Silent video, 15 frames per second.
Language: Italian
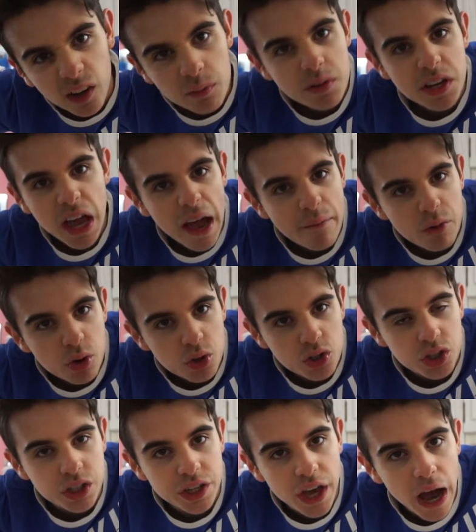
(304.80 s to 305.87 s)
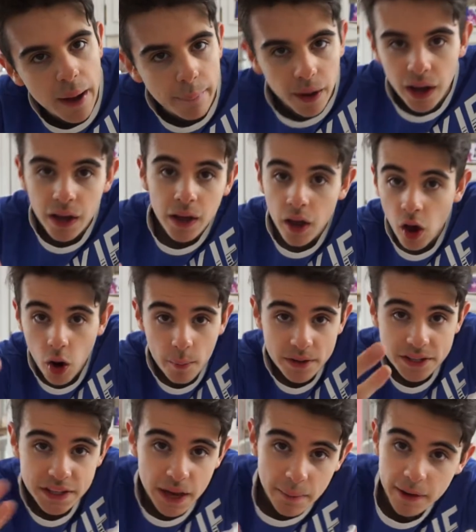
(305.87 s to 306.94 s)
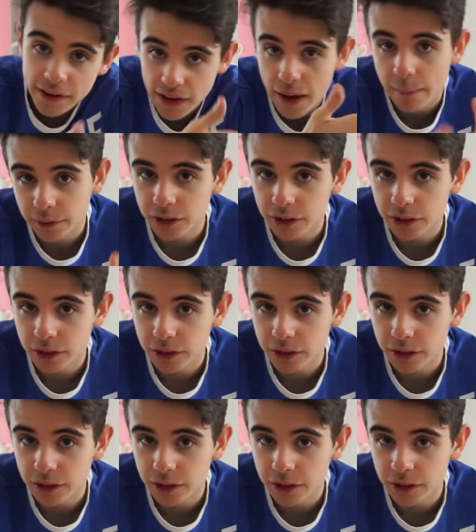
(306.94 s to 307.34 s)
come cavolo si chiama? Come si chiama chiama,